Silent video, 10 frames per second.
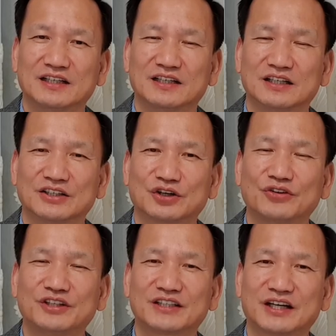어,
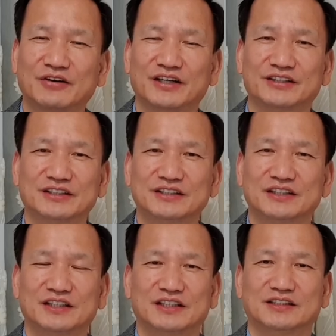현대 사회는
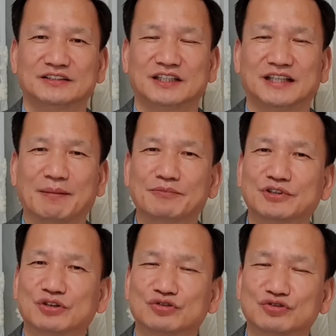이제
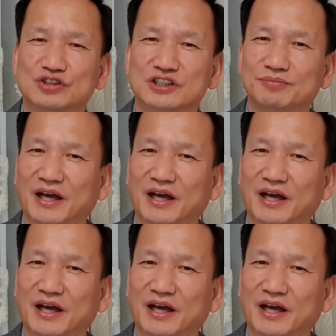남성 중심,